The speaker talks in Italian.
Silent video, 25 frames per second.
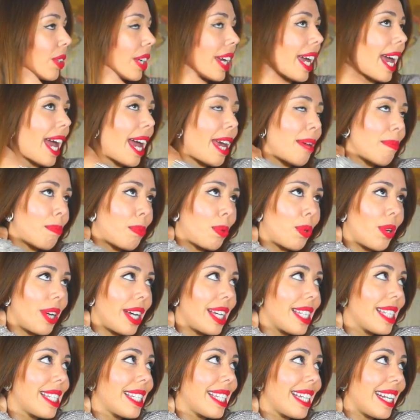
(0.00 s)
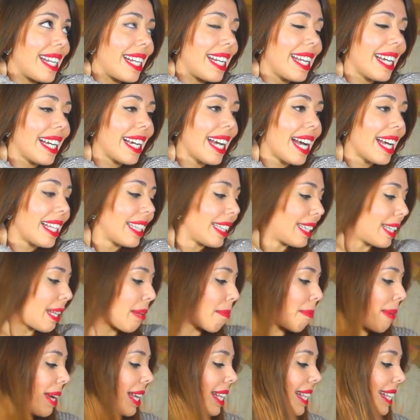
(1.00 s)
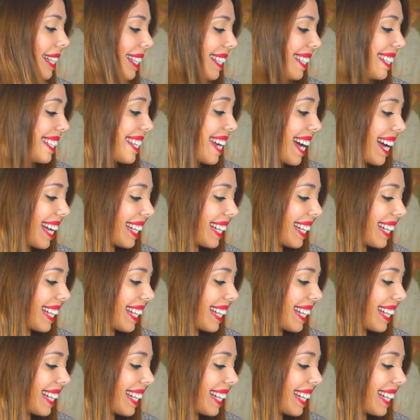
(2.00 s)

ok può essere elegante ma gli